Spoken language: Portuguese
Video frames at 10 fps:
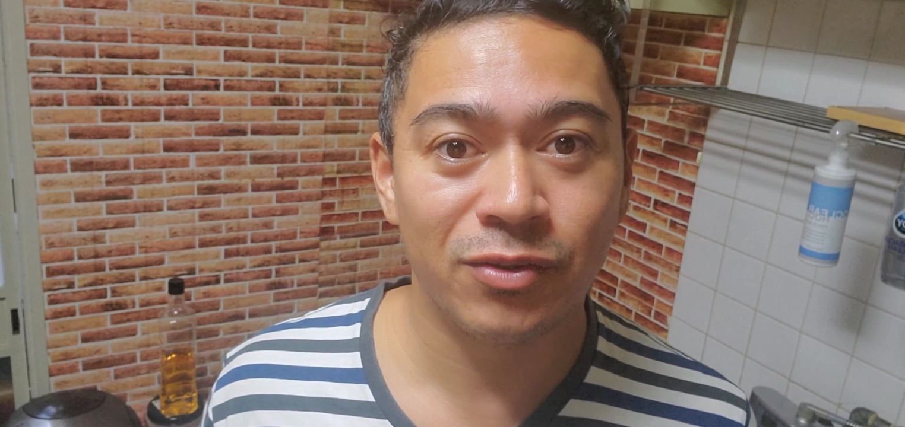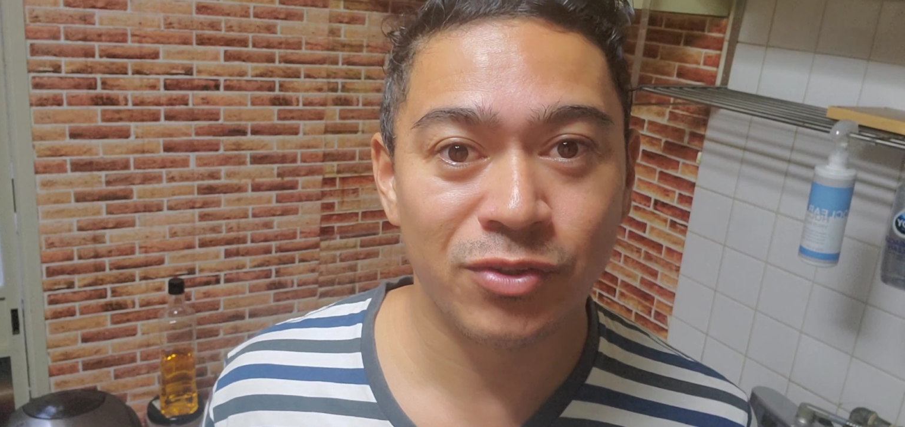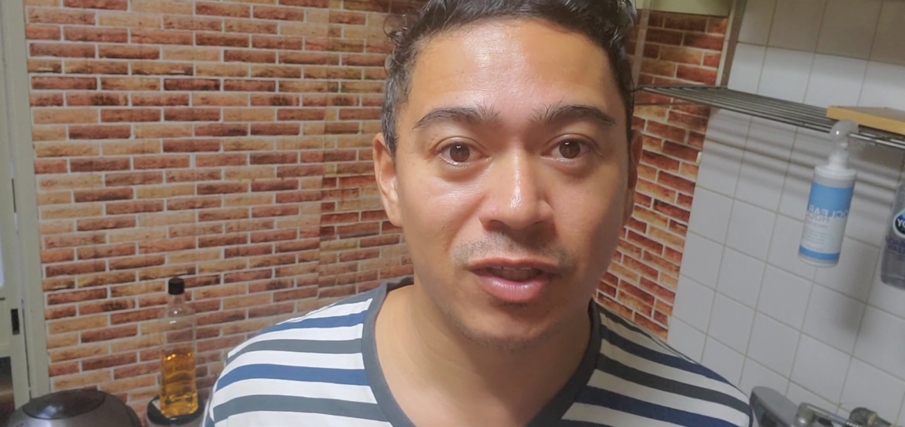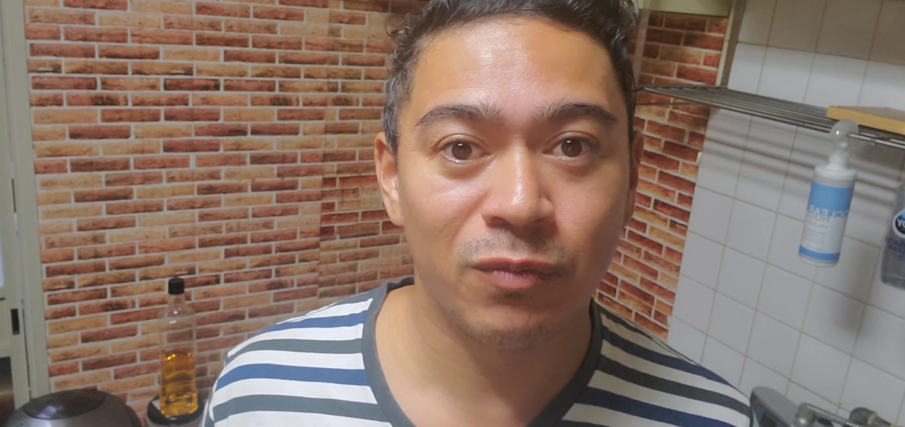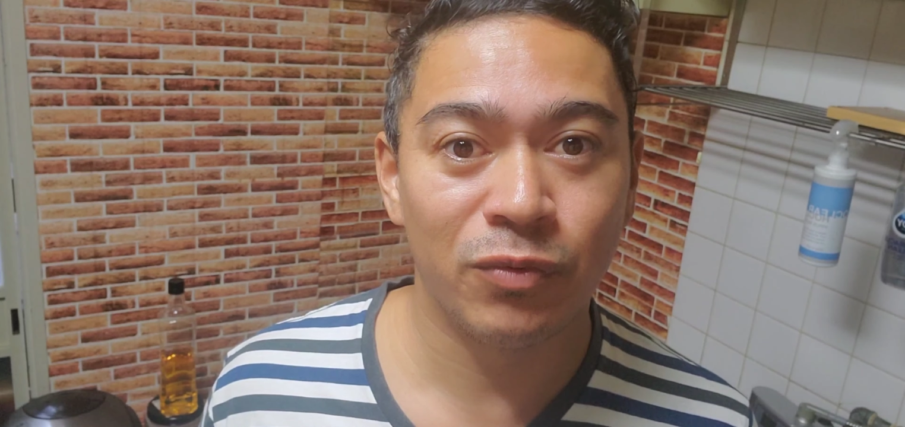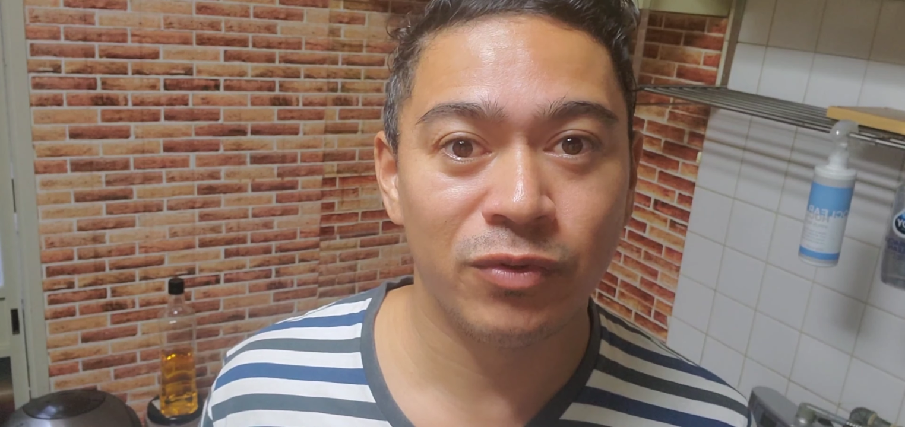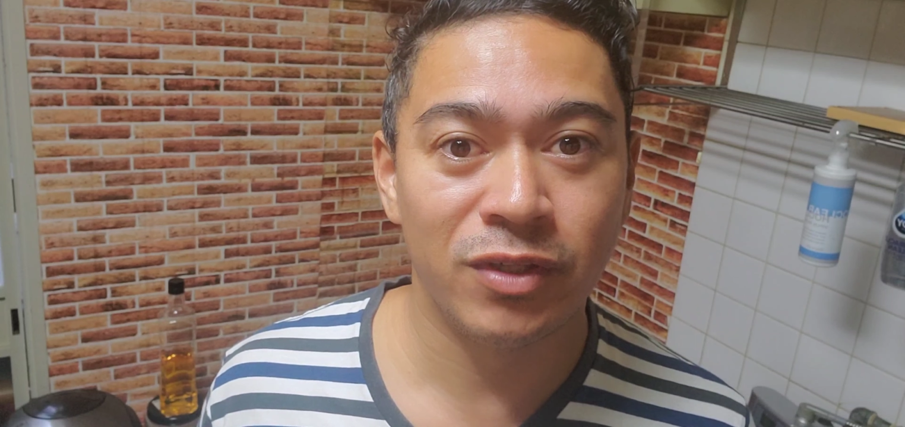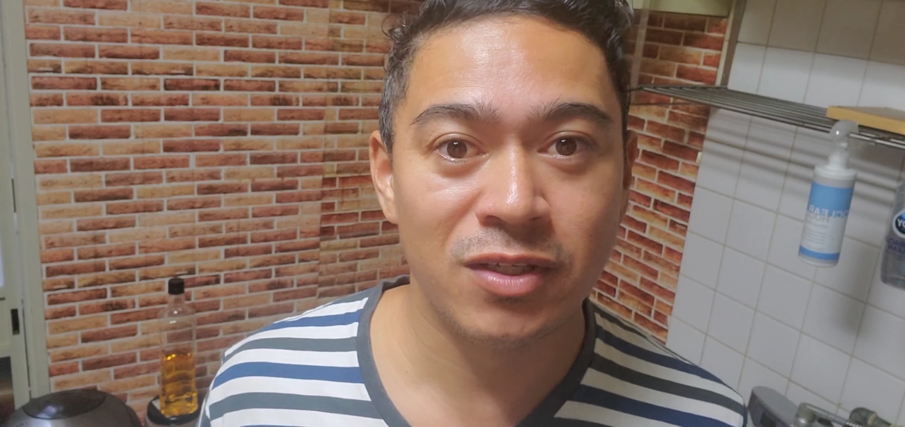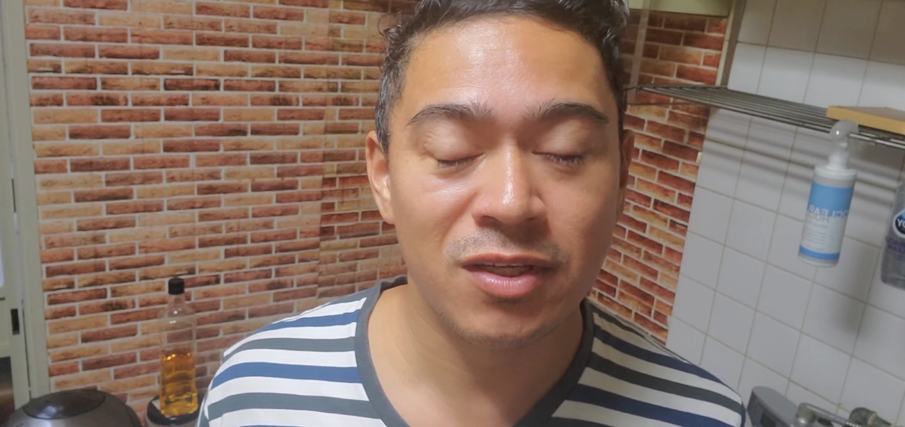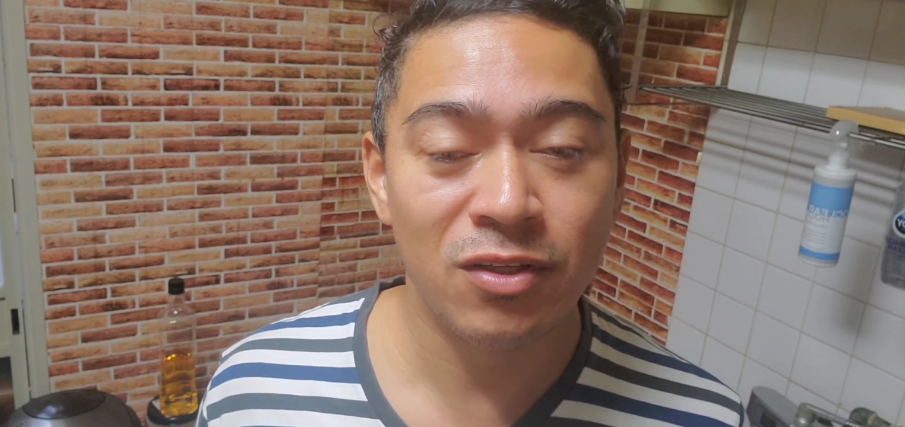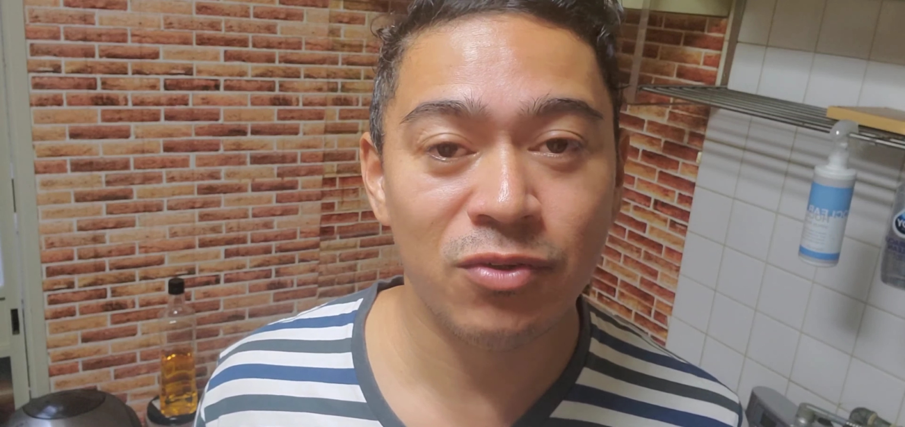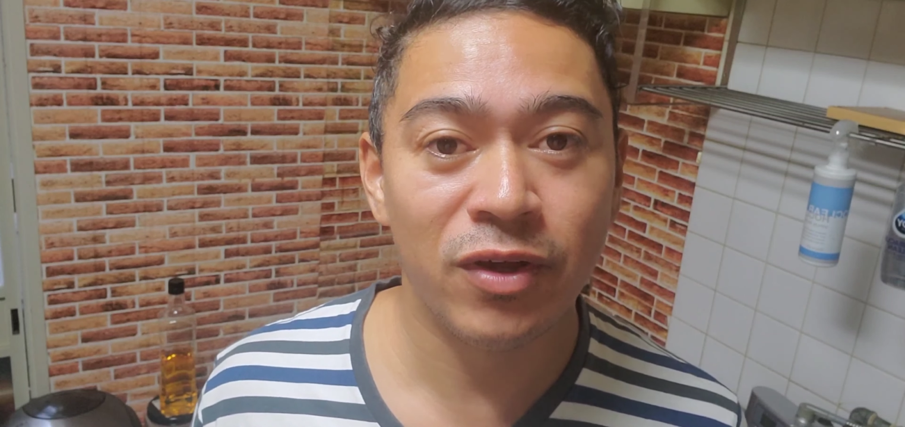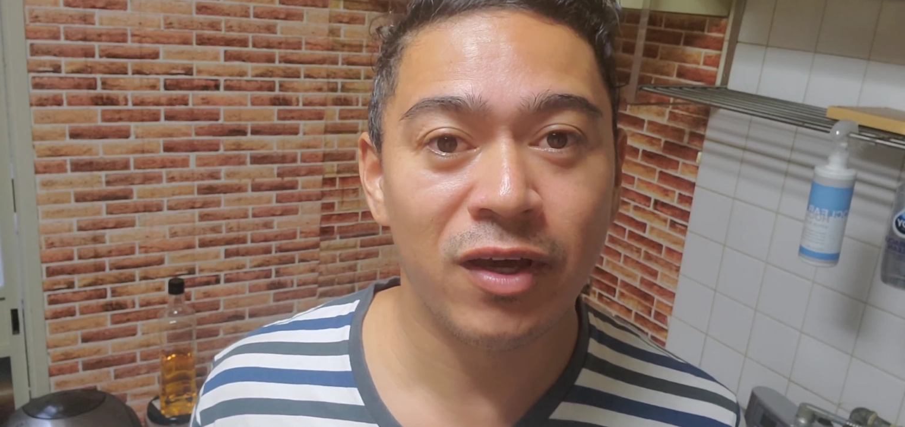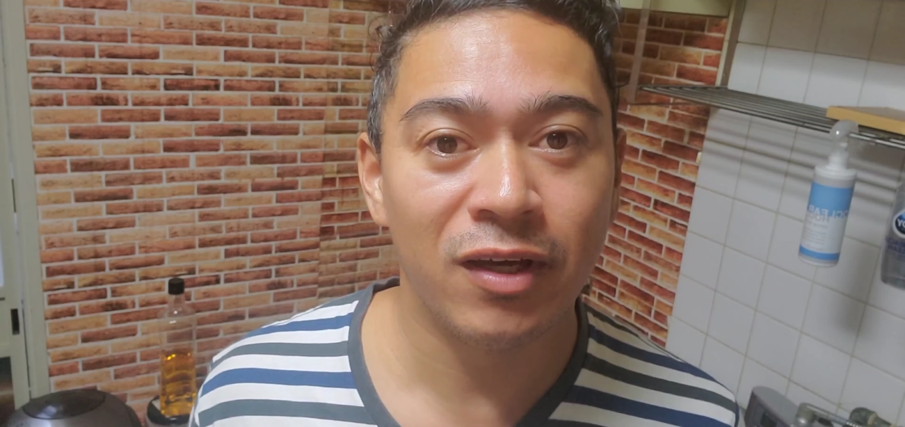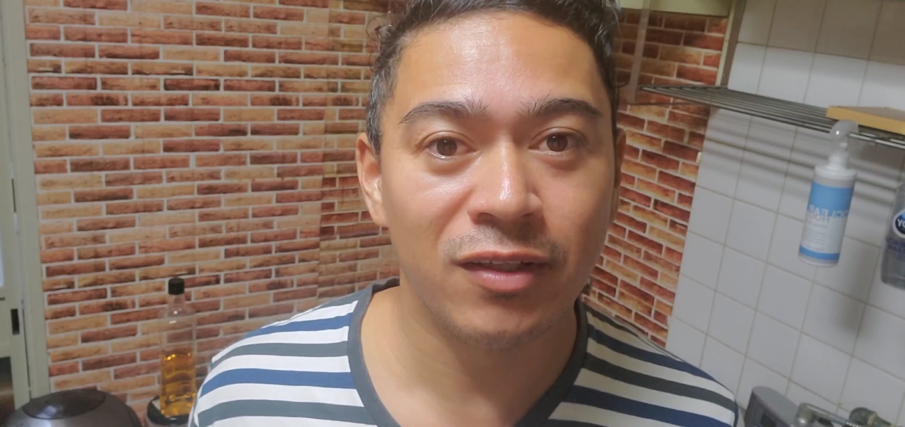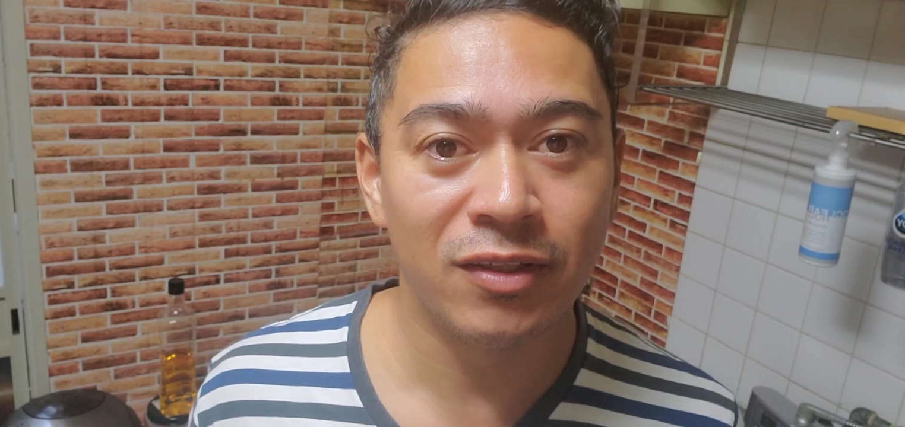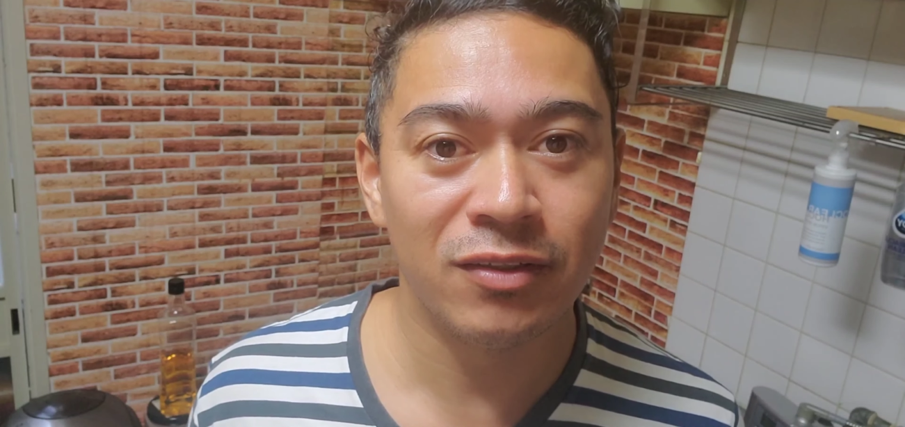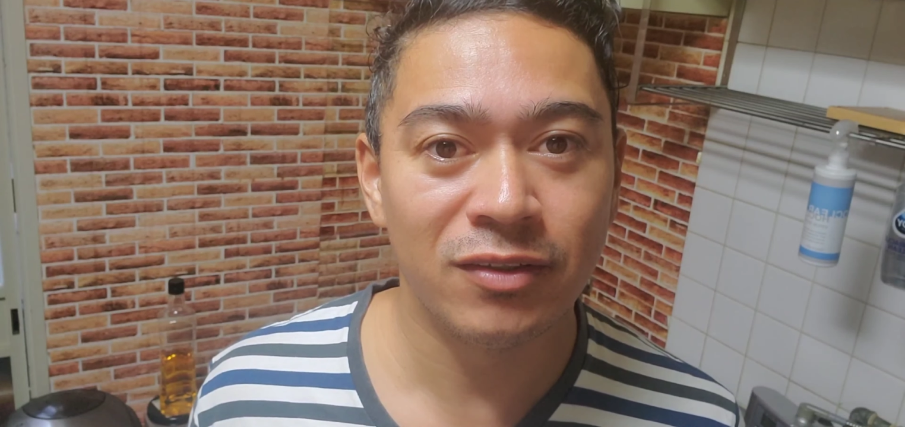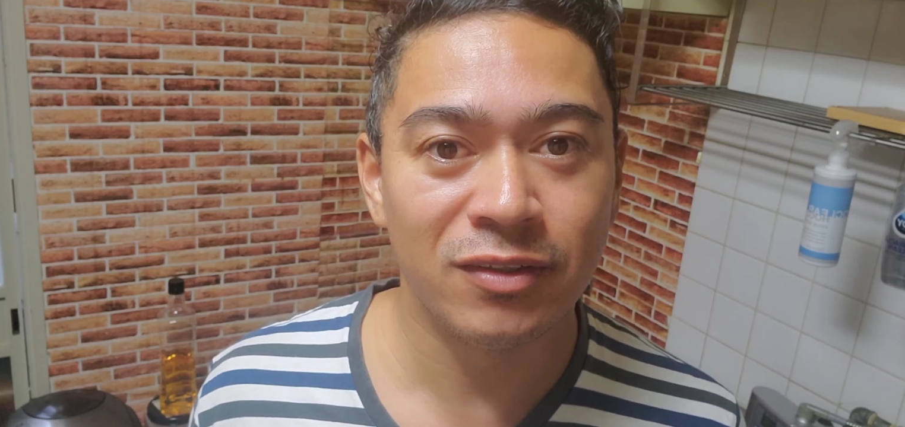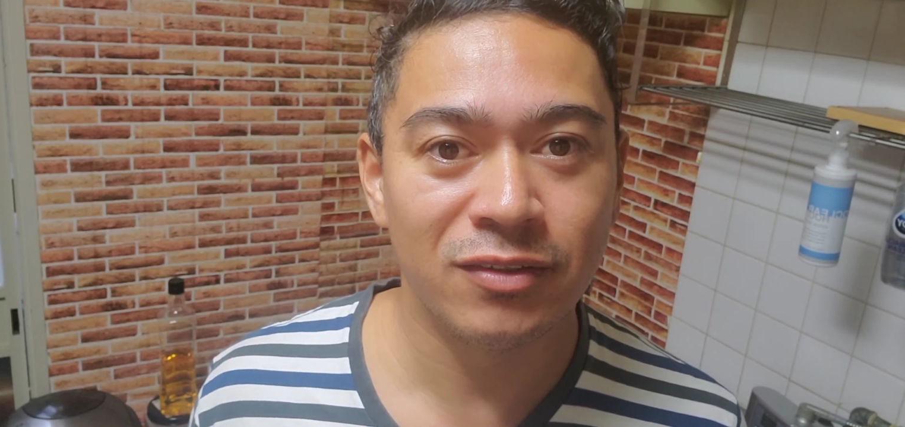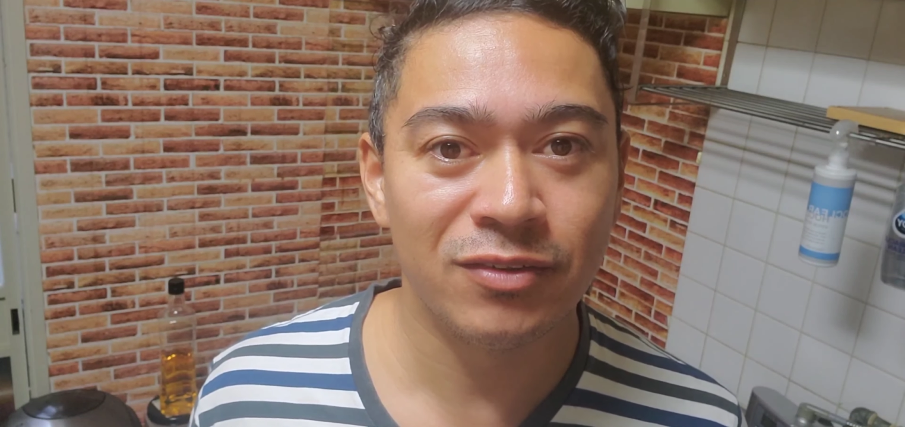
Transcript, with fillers: o japonês ele não erra não, né?